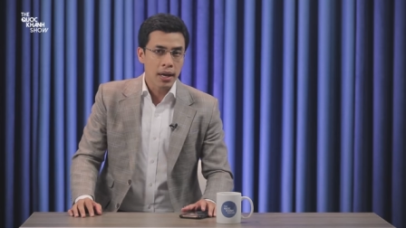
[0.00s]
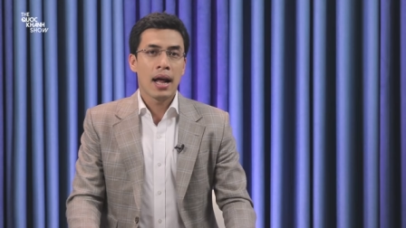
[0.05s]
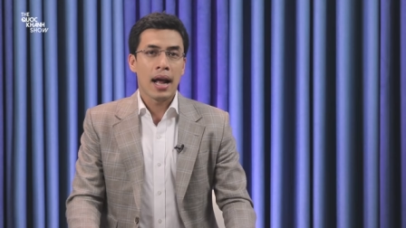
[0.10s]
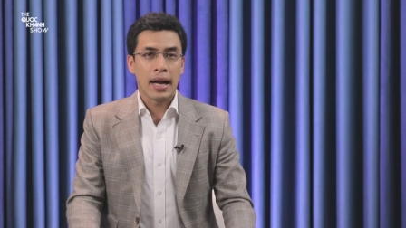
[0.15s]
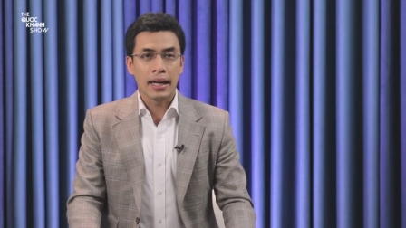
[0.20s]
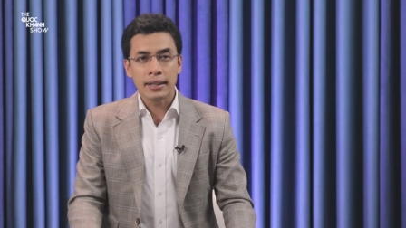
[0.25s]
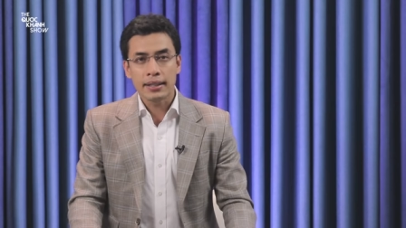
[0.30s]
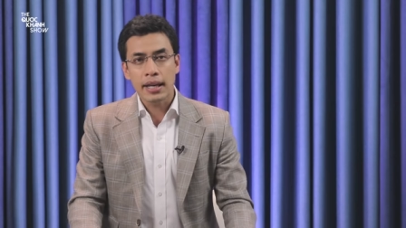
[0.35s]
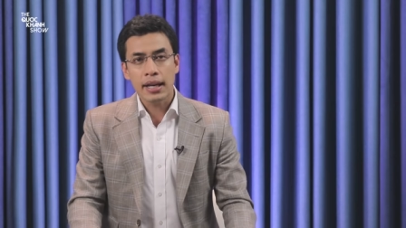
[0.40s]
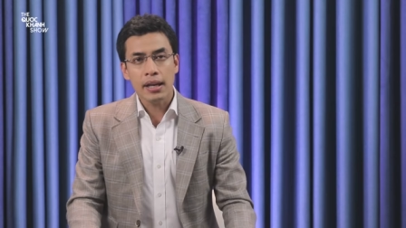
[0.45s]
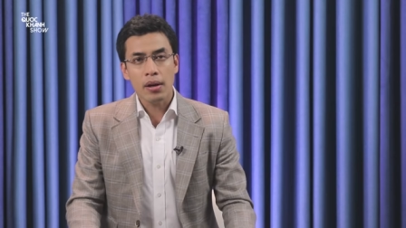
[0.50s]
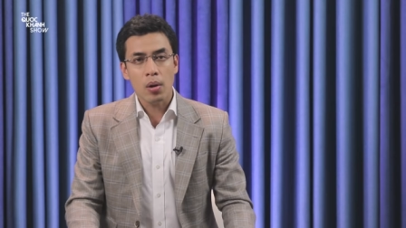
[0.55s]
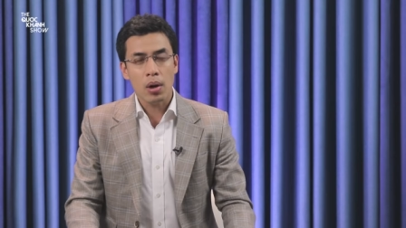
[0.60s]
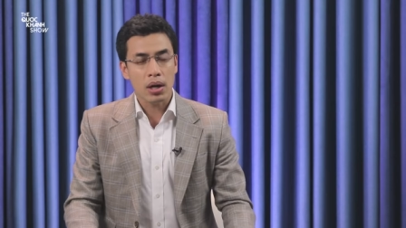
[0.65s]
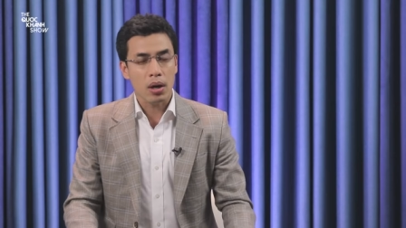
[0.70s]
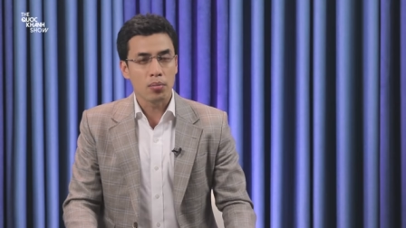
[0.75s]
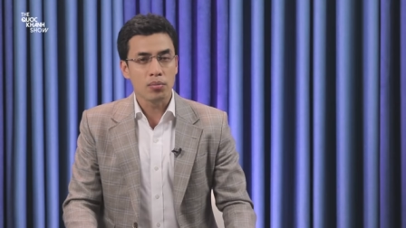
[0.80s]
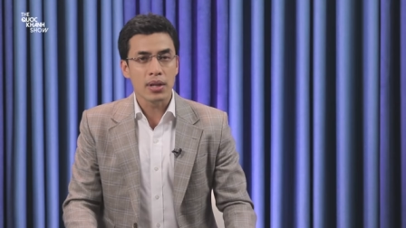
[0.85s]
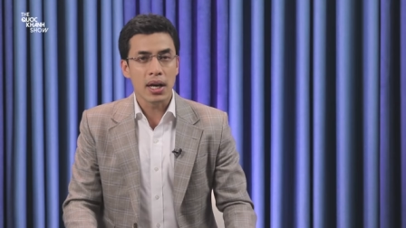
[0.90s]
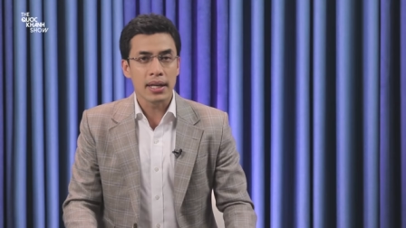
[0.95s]
hạn chế các
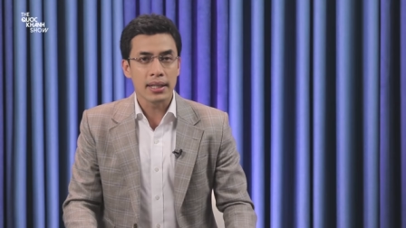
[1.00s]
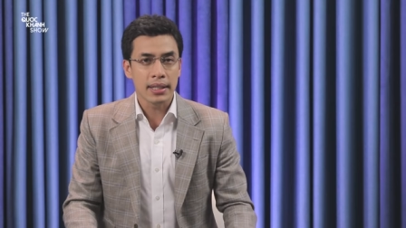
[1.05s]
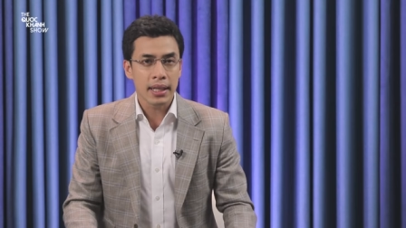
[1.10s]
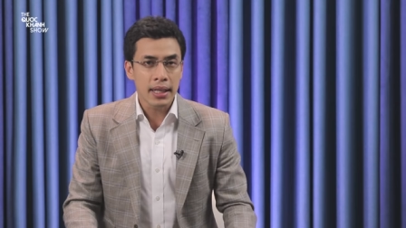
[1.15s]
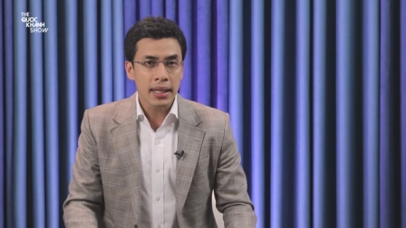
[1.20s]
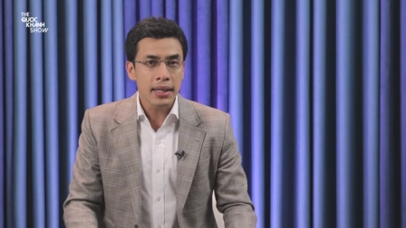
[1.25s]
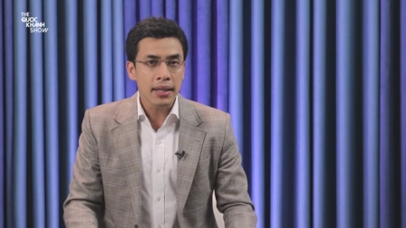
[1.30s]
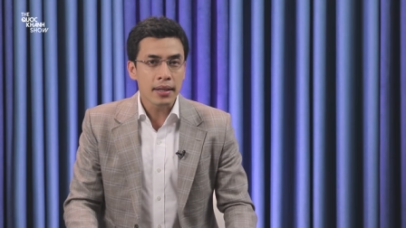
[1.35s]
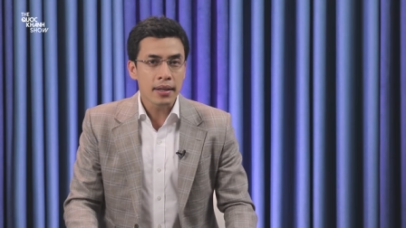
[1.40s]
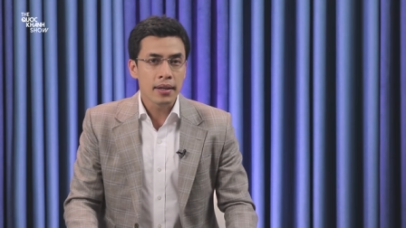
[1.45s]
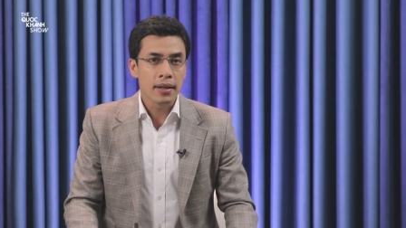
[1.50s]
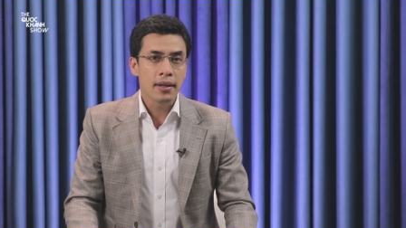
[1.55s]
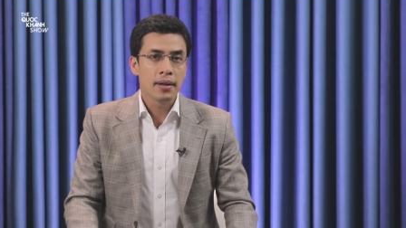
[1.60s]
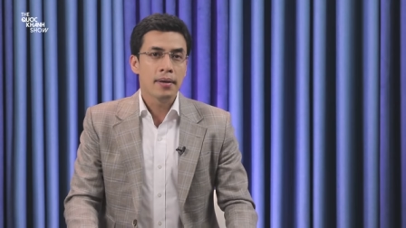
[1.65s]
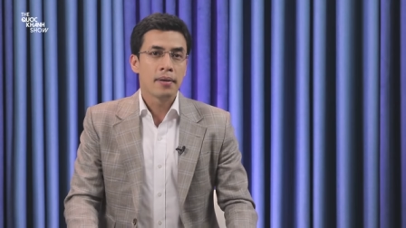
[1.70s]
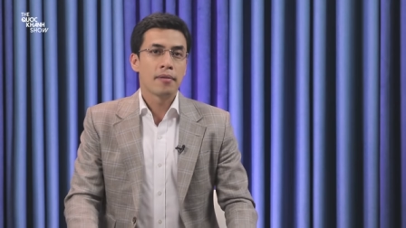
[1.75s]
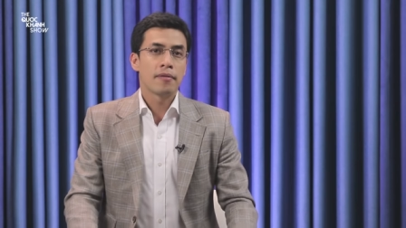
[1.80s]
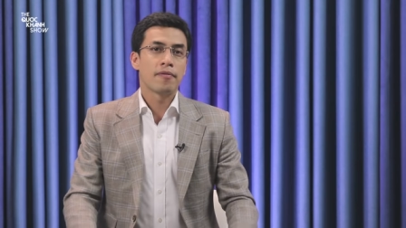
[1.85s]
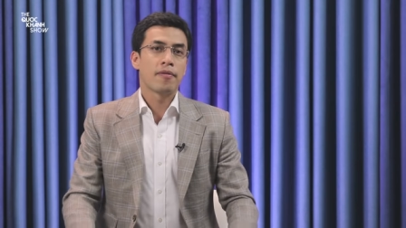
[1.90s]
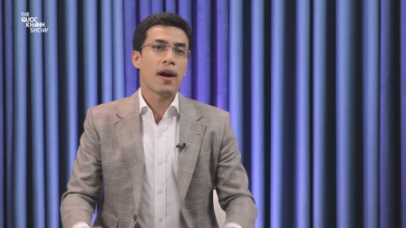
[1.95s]
hoạt động giải trí
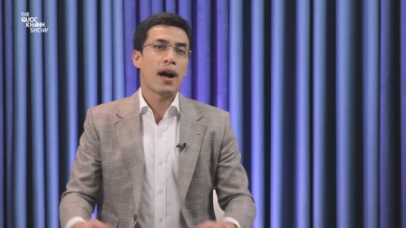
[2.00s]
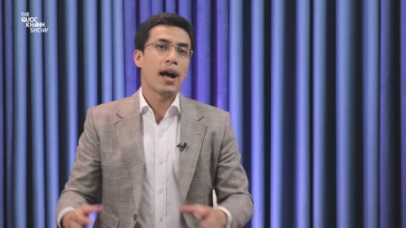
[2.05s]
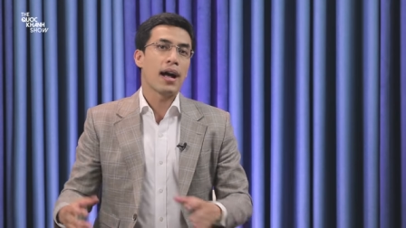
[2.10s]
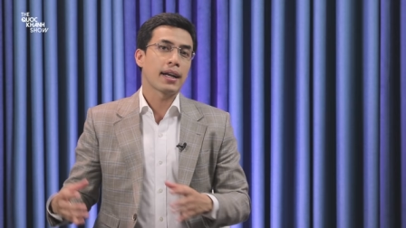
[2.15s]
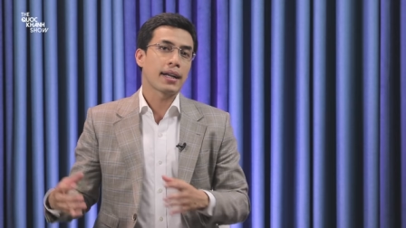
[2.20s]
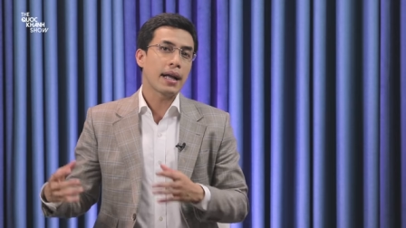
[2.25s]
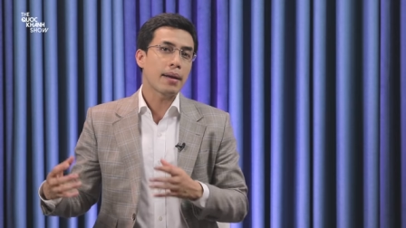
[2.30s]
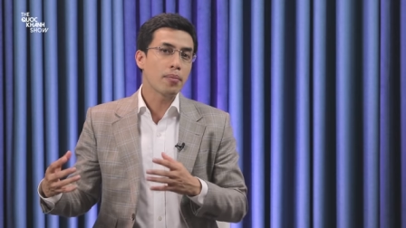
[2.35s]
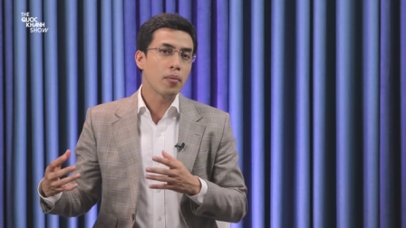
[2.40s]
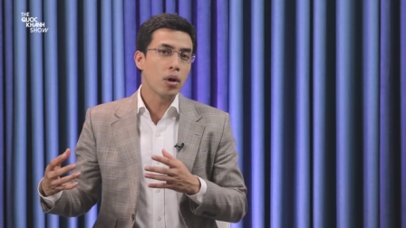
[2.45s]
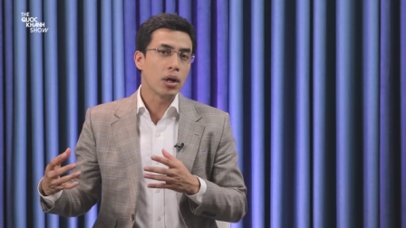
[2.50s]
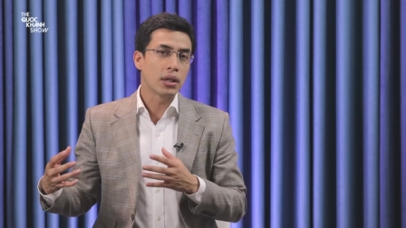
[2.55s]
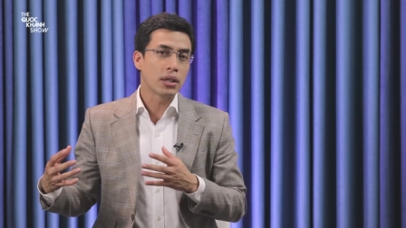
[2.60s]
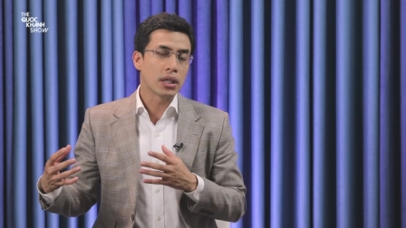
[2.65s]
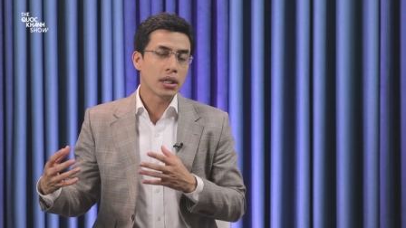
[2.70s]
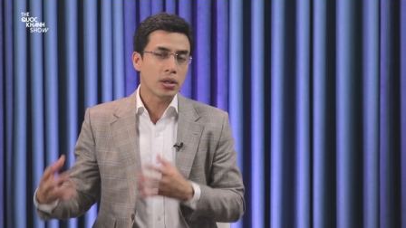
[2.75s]
và các mô hình